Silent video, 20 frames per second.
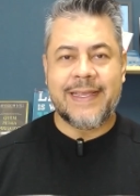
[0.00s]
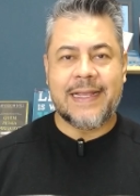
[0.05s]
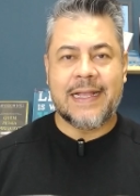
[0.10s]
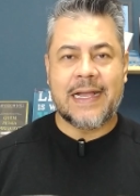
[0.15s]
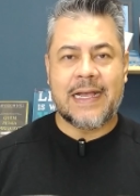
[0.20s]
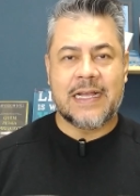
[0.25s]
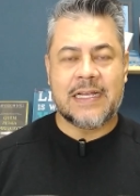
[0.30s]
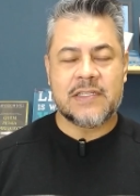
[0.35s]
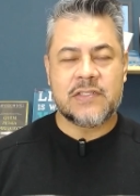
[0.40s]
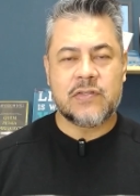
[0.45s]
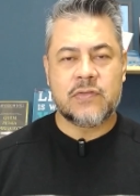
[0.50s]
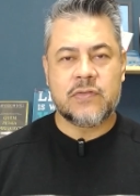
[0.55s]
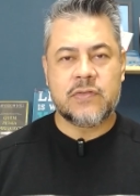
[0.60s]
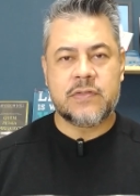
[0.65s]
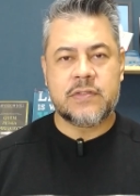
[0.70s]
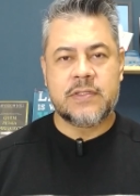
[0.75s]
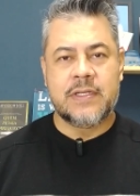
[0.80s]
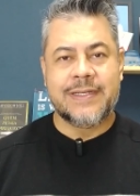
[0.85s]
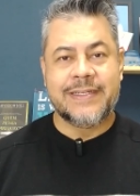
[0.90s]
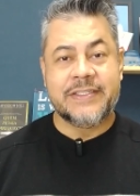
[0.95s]
em
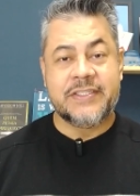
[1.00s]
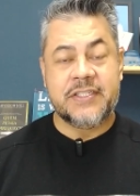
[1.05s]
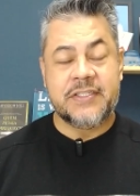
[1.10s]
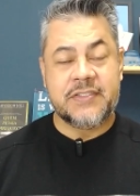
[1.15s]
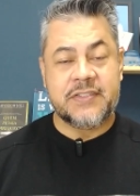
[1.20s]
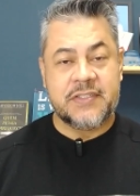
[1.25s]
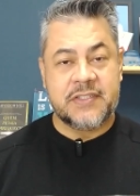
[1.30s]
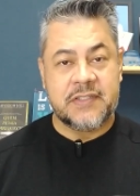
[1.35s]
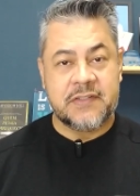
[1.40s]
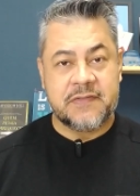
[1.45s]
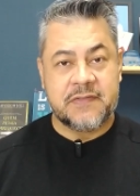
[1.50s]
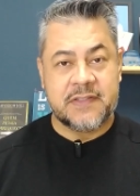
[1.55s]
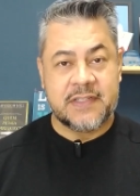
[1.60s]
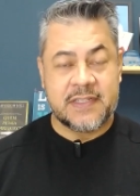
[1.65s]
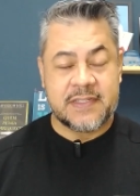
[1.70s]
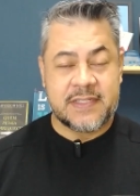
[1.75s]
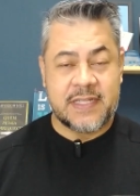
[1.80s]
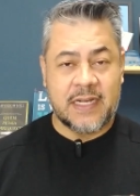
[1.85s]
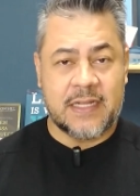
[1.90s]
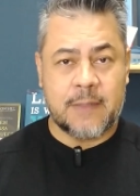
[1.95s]
casos de
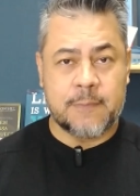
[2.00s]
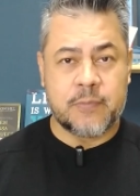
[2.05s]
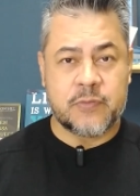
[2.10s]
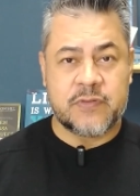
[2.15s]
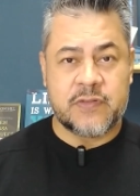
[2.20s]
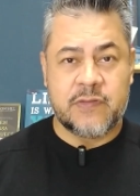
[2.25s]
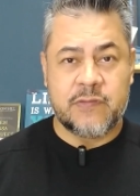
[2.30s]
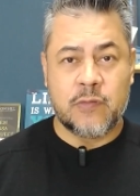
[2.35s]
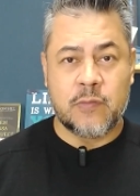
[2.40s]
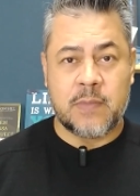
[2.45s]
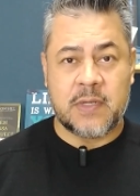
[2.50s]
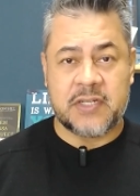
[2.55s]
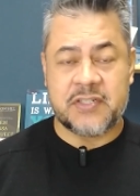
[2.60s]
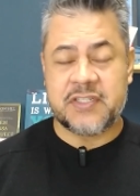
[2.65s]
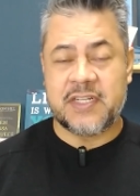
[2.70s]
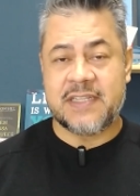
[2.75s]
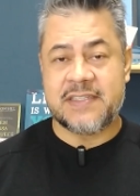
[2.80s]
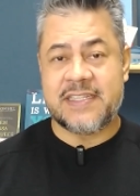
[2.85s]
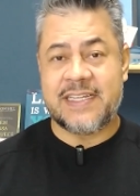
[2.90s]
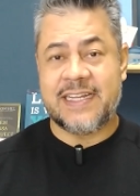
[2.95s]
dívida. Será que é possível
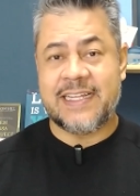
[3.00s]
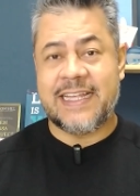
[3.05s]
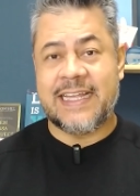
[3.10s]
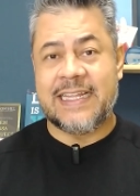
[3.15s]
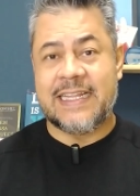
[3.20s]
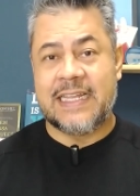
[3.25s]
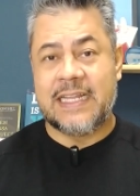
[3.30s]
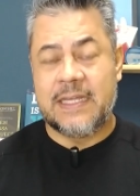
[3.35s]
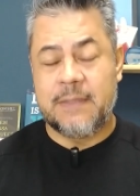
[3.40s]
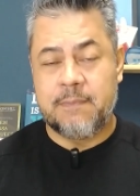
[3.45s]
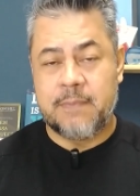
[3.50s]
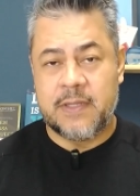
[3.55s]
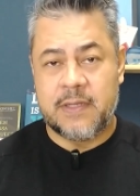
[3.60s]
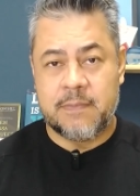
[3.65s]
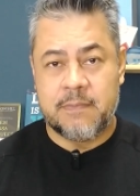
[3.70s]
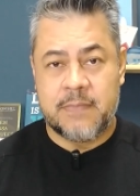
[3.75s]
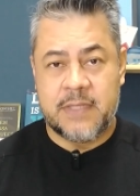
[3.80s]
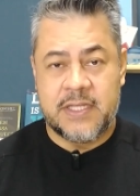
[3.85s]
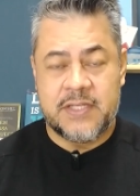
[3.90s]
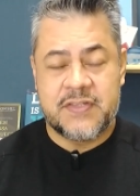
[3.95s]
baixar? Será que a lei
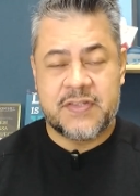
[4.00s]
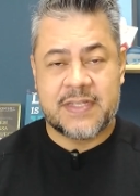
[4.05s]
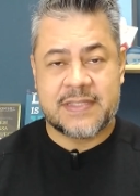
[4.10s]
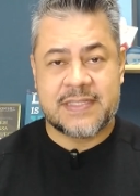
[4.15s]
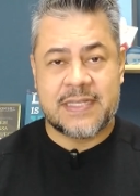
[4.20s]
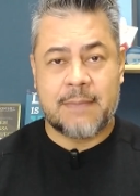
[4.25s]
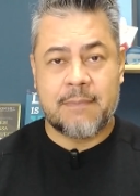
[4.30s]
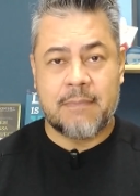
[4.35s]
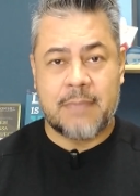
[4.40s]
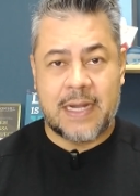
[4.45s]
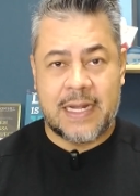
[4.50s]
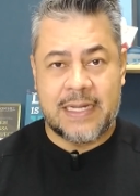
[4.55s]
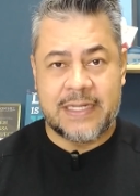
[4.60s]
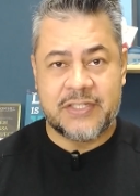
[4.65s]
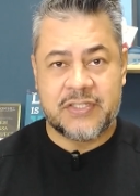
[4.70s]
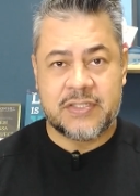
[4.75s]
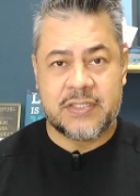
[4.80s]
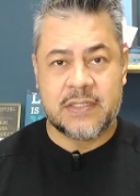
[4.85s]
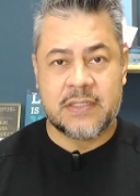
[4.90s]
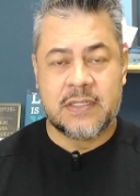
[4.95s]
permite essa
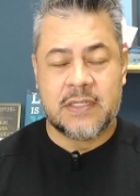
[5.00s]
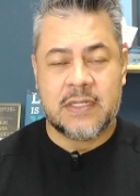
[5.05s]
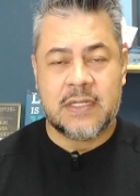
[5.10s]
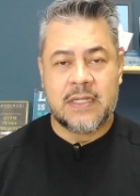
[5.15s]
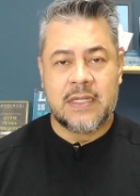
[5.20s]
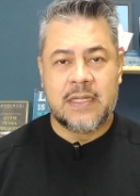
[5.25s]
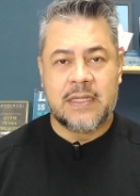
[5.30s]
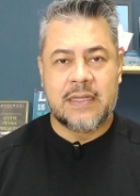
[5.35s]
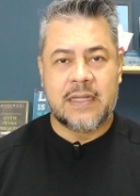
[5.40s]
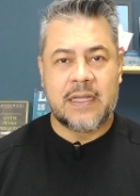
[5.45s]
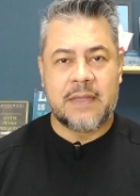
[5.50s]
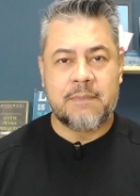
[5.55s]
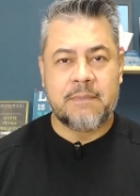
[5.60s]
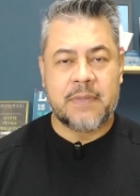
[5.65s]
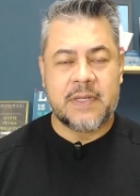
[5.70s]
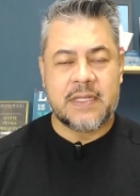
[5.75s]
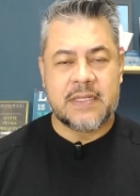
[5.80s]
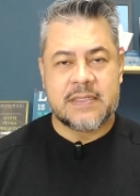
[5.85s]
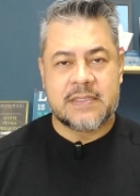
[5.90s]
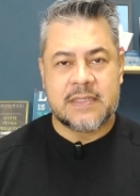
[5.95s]
baixa da
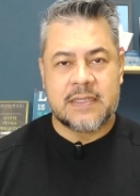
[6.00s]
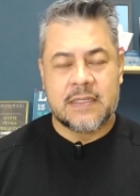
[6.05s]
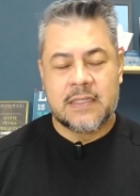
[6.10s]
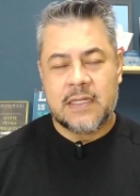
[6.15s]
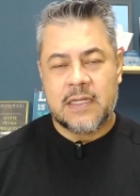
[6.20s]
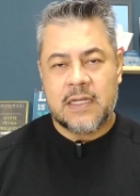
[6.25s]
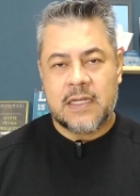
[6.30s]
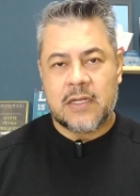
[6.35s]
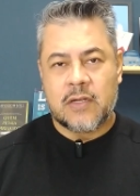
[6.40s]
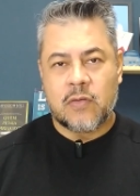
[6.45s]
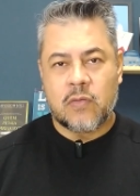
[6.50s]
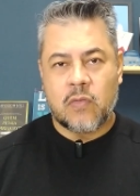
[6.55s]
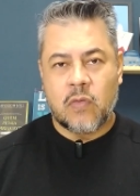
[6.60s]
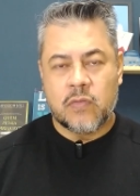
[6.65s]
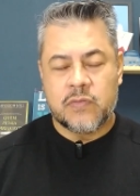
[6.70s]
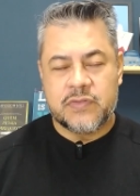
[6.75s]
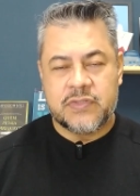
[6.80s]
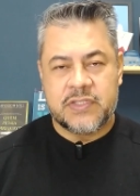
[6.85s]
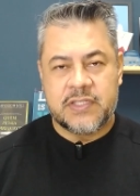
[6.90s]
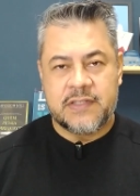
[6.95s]
empresa
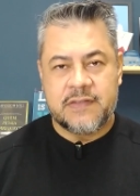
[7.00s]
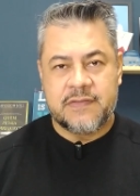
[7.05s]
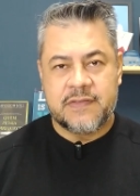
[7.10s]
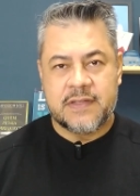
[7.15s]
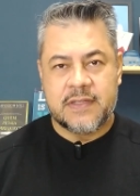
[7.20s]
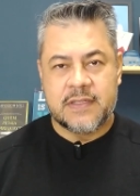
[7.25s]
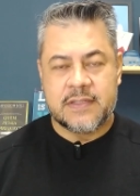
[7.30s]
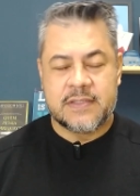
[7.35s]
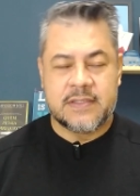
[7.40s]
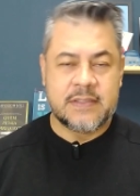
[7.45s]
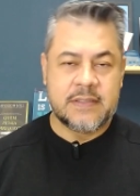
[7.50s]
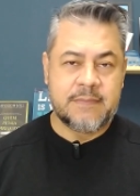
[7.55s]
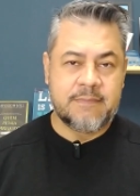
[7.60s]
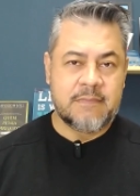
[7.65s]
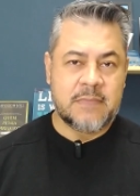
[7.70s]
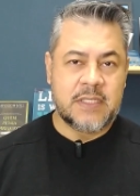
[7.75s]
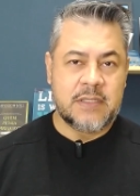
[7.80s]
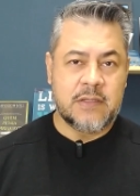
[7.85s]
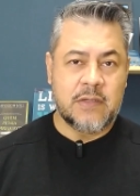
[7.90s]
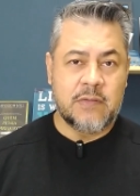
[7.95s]
com dívidas?
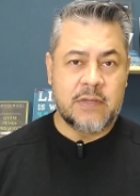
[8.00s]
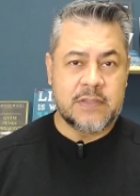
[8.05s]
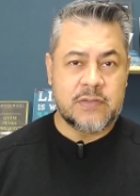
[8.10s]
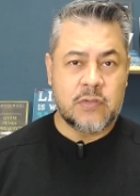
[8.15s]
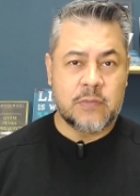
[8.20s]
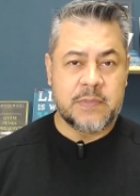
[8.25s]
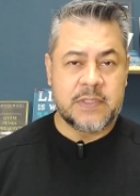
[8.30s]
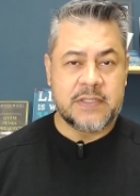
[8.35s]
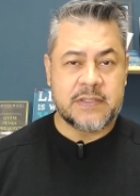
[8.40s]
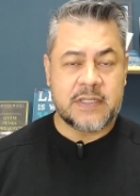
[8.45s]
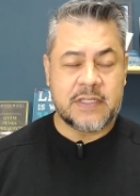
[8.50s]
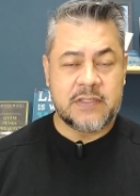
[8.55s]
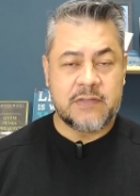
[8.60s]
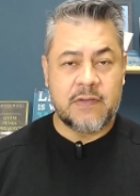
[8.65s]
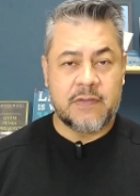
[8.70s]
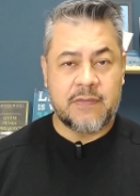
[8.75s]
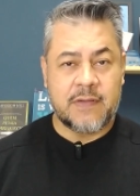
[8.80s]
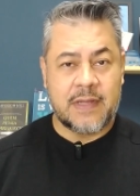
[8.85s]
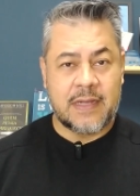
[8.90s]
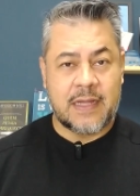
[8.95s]
Então é sobre isso que a gente
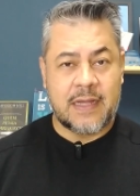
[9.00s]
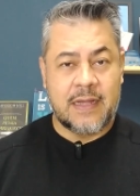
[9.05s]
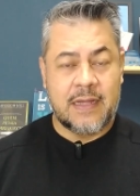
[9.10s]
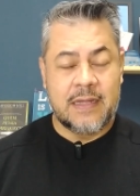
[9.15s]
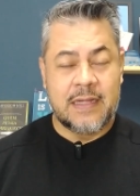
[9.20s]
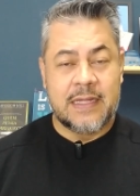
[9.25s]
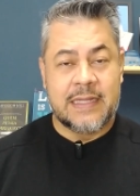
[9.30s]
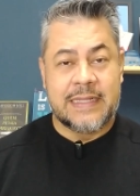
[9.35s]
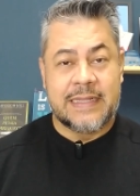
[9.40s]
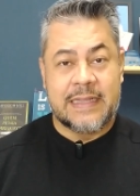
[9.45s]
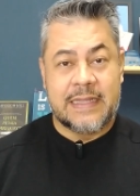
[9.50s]
vai falar